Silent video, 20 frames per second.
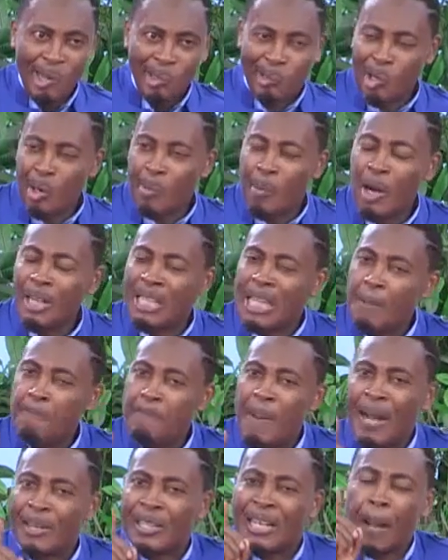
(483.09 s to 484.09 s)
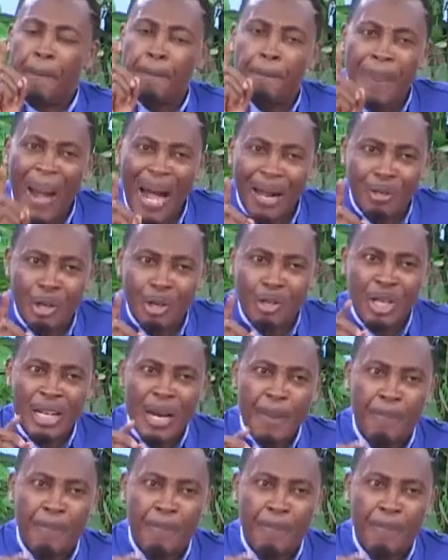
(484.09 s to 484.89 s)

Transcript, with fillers: Tout le monde qui parle de la part de Dieu